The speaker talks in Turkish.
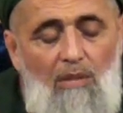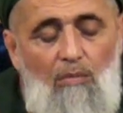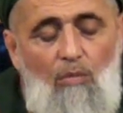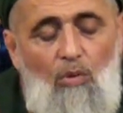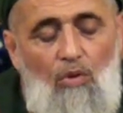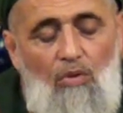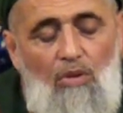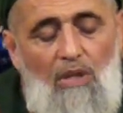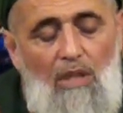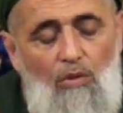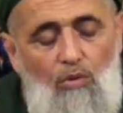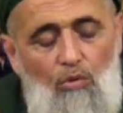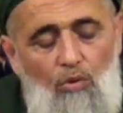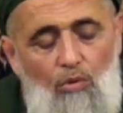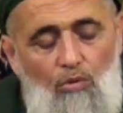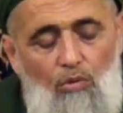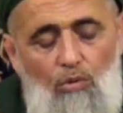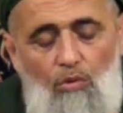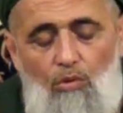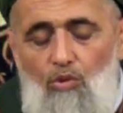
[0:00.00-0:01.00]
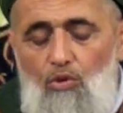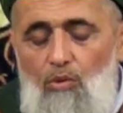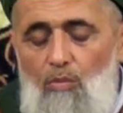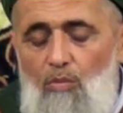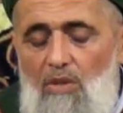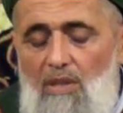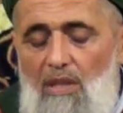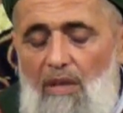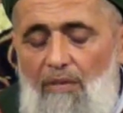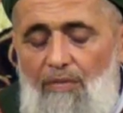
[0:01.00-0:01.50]
Bizim orada
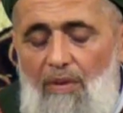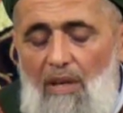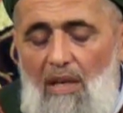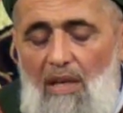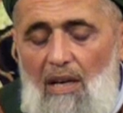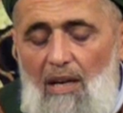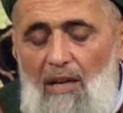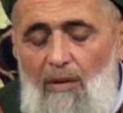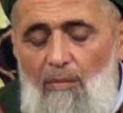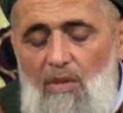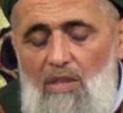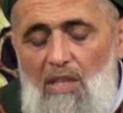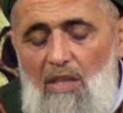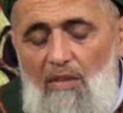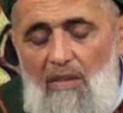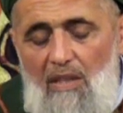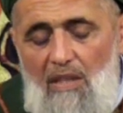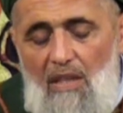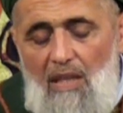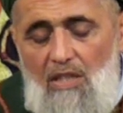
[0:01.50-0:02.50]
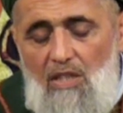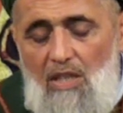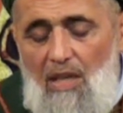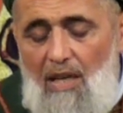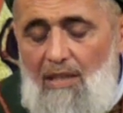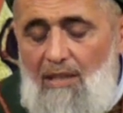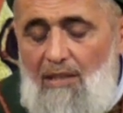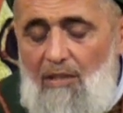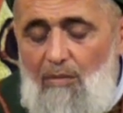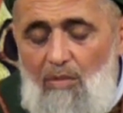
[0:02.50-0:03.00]
kurtuluşumuza, felahımıza ve
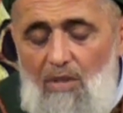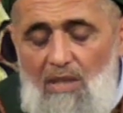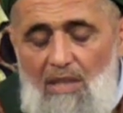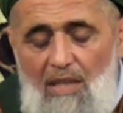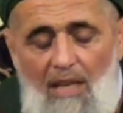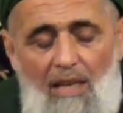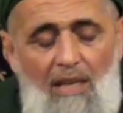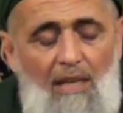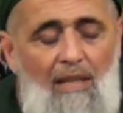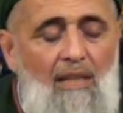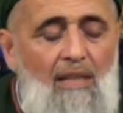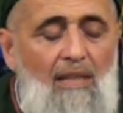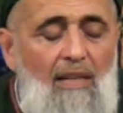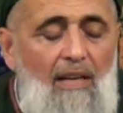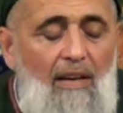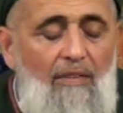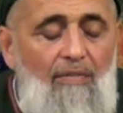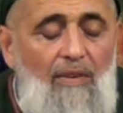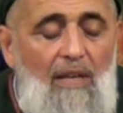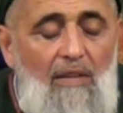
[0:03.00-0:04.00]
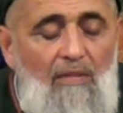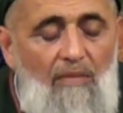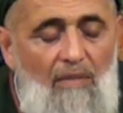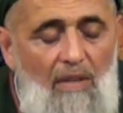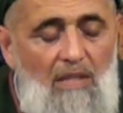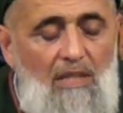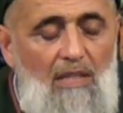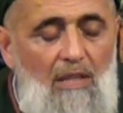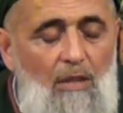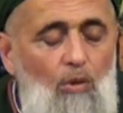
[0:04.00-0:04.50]
necatımıza efendim
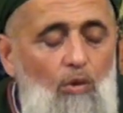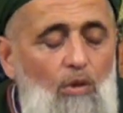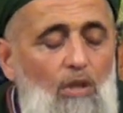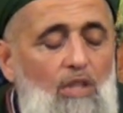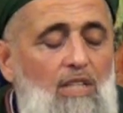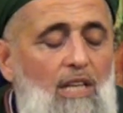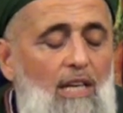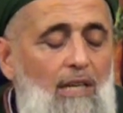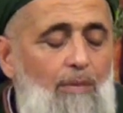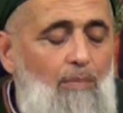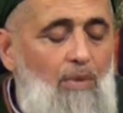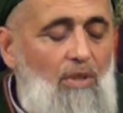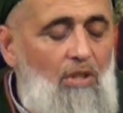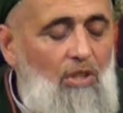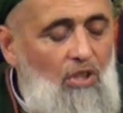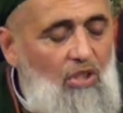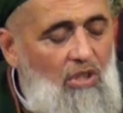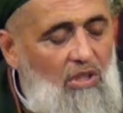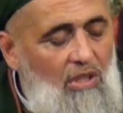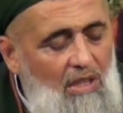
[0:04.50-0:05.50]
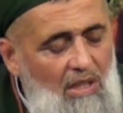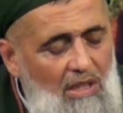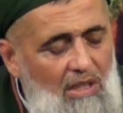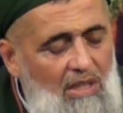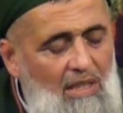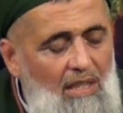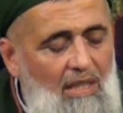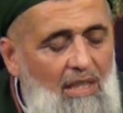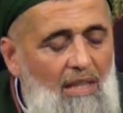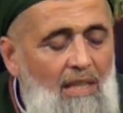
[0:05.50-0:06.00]
vesile olacak bir
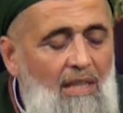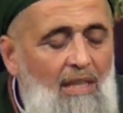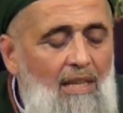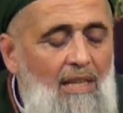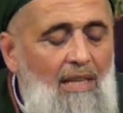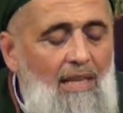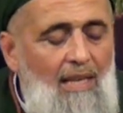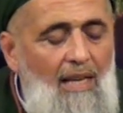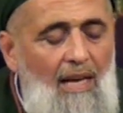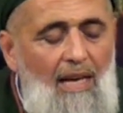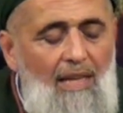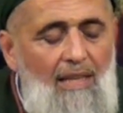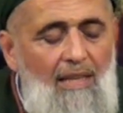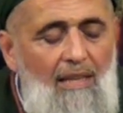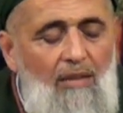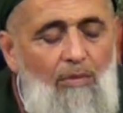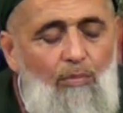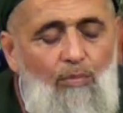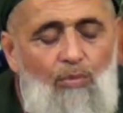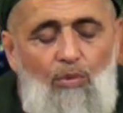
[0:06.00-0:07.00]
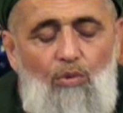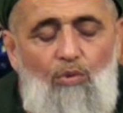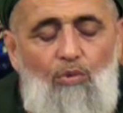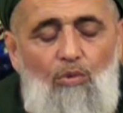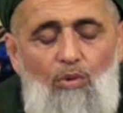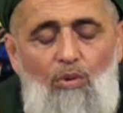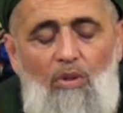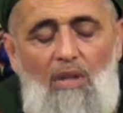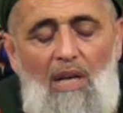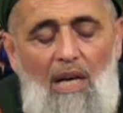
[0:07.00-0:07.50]
iştir ki yani
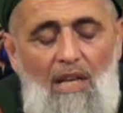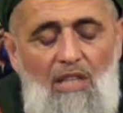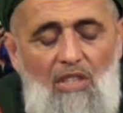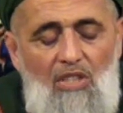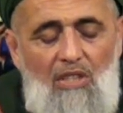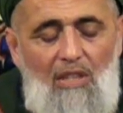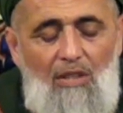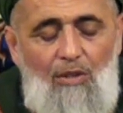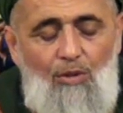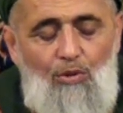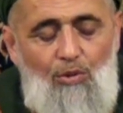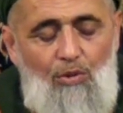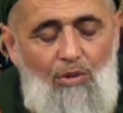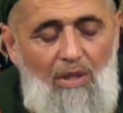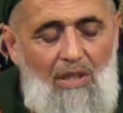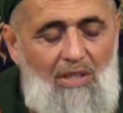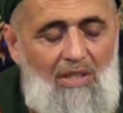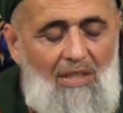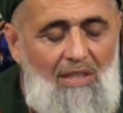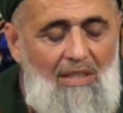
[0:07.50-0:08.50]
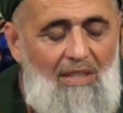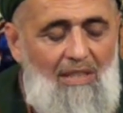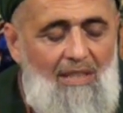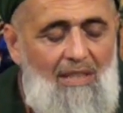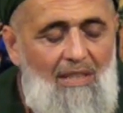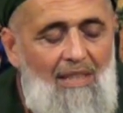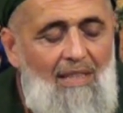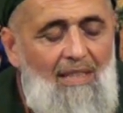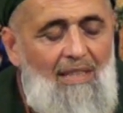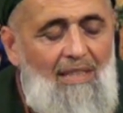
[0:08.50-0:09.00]
bu dünya işleri
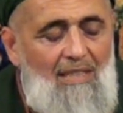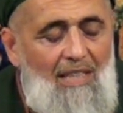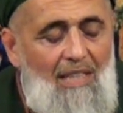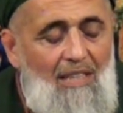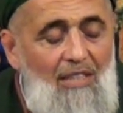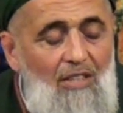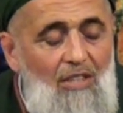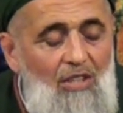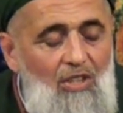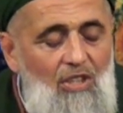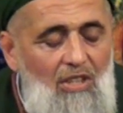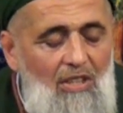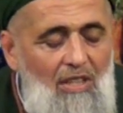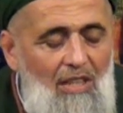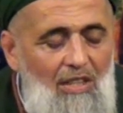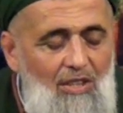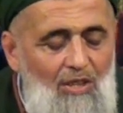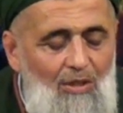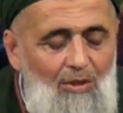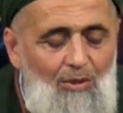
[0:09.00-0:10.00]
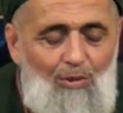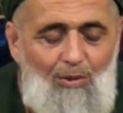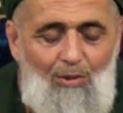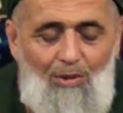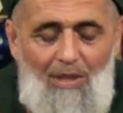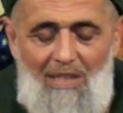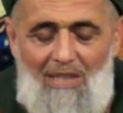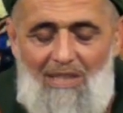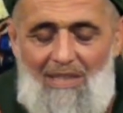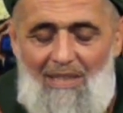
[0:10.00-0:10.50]
şurasıdır. Senin işin aşın
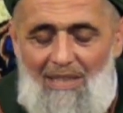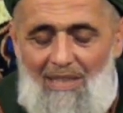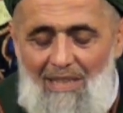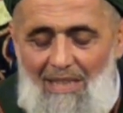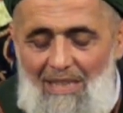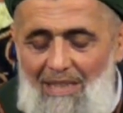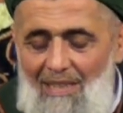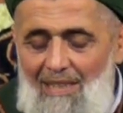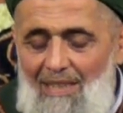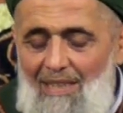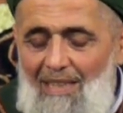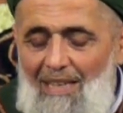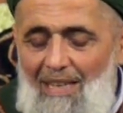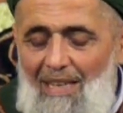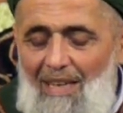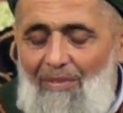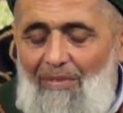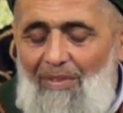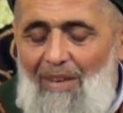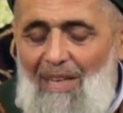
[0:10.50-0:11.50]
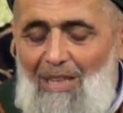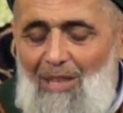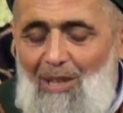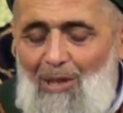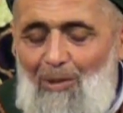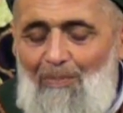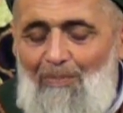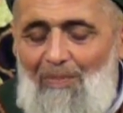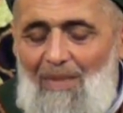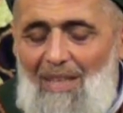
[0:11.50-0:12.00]
şurasıdır.
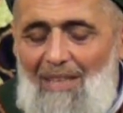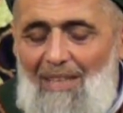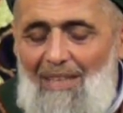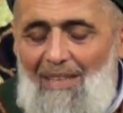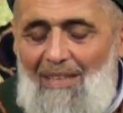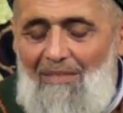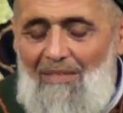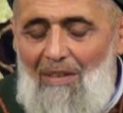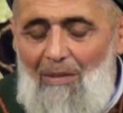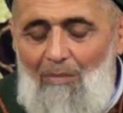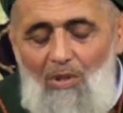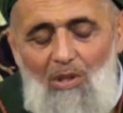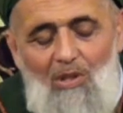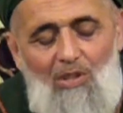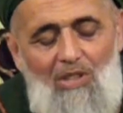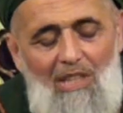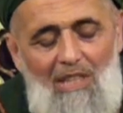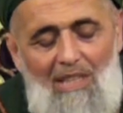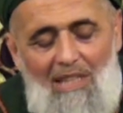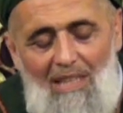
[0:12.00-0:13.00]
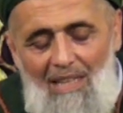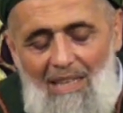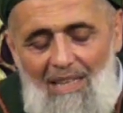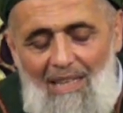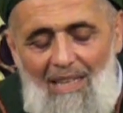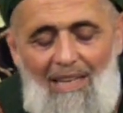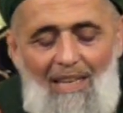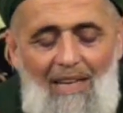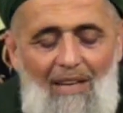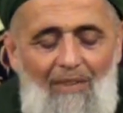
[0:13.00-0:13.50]
Efendim e, ve bir
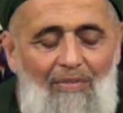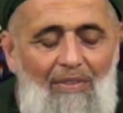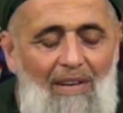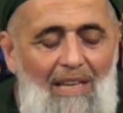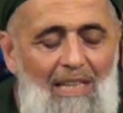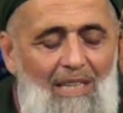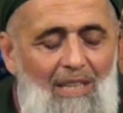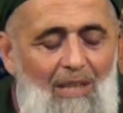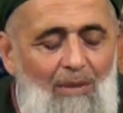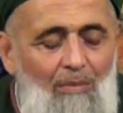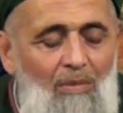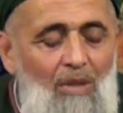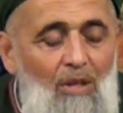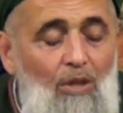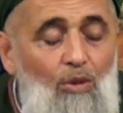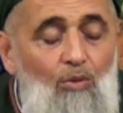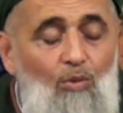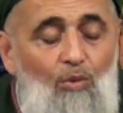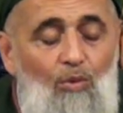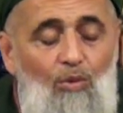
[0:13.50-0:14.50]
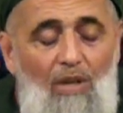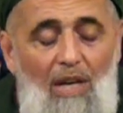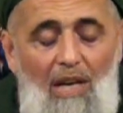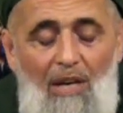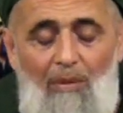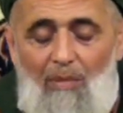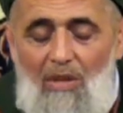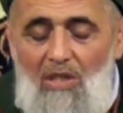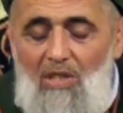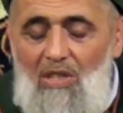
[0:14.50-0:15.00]
şekilde efendim
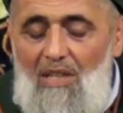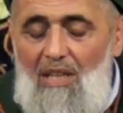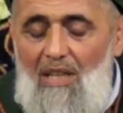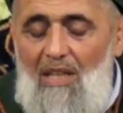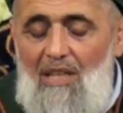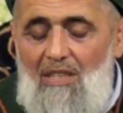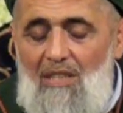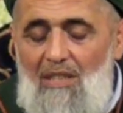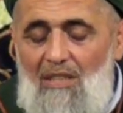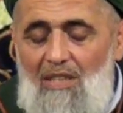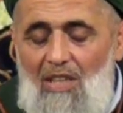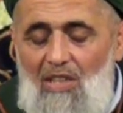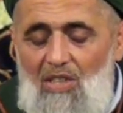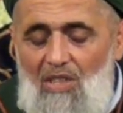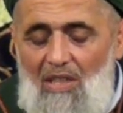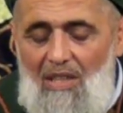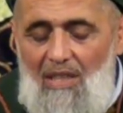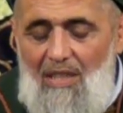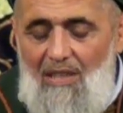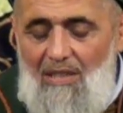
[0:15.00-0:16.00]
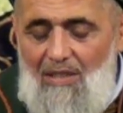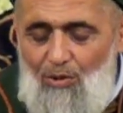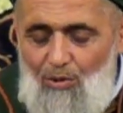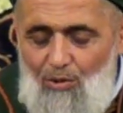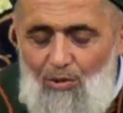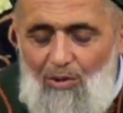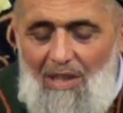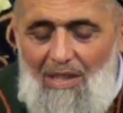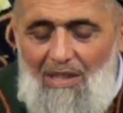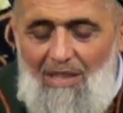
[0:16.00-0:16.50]
dünya meşgalesi teşgalesi
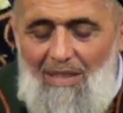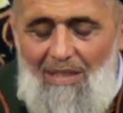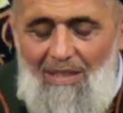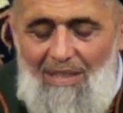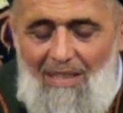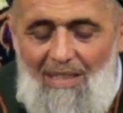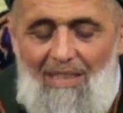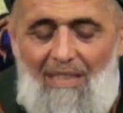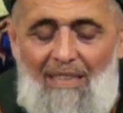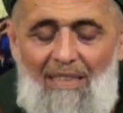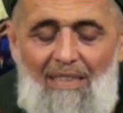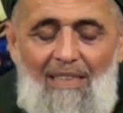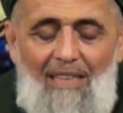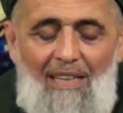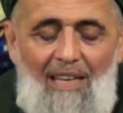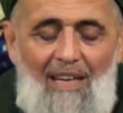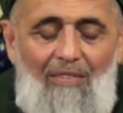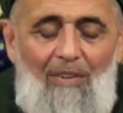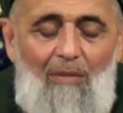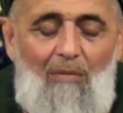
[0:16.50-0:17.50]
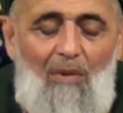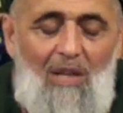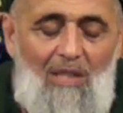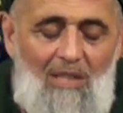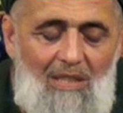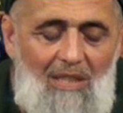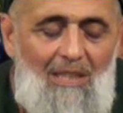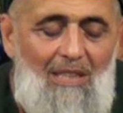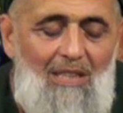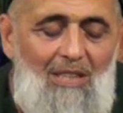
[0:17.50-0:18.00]
şurasıdır. Efendim
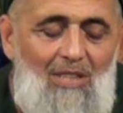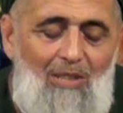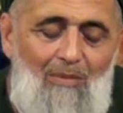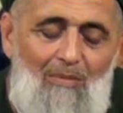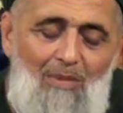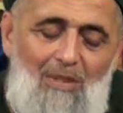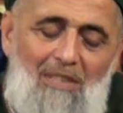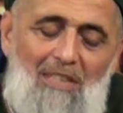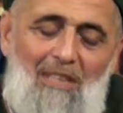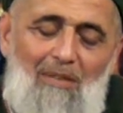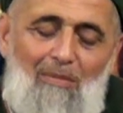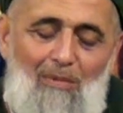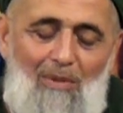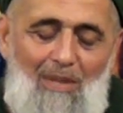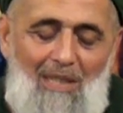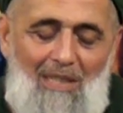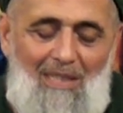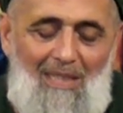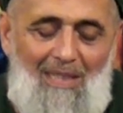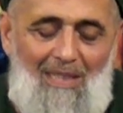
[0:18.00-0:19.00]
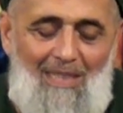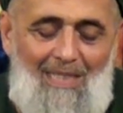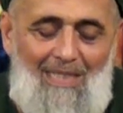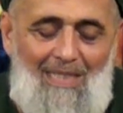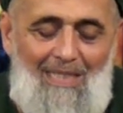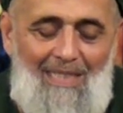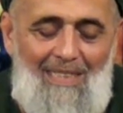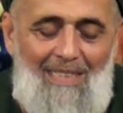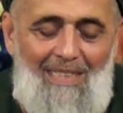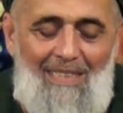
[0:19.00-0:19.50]
asıl işimiz de
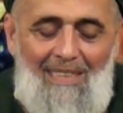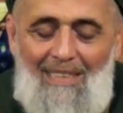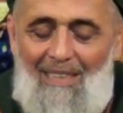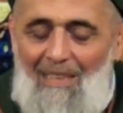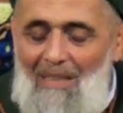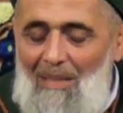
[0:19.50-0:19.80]
burasıdır.